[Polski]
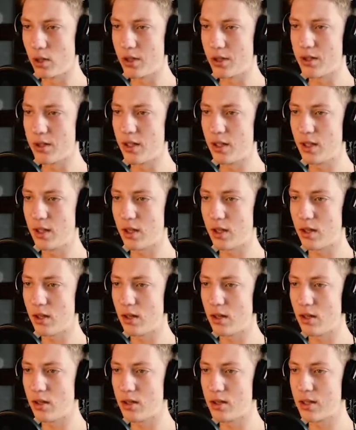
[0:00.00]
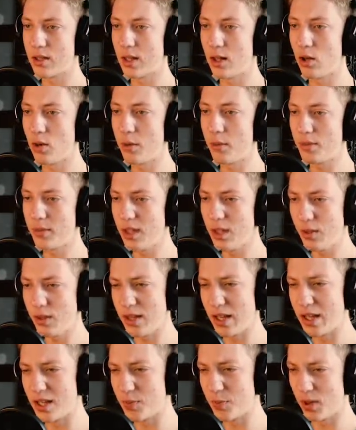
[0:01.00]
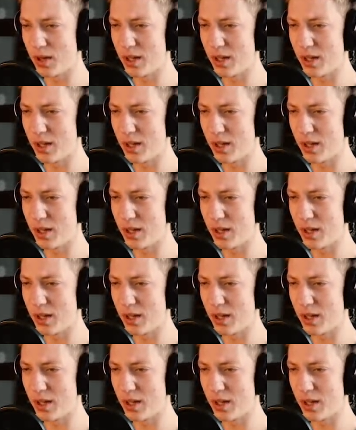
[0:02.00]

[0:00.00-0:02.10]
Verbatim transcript: Na cyk. Slalomem. Timmy też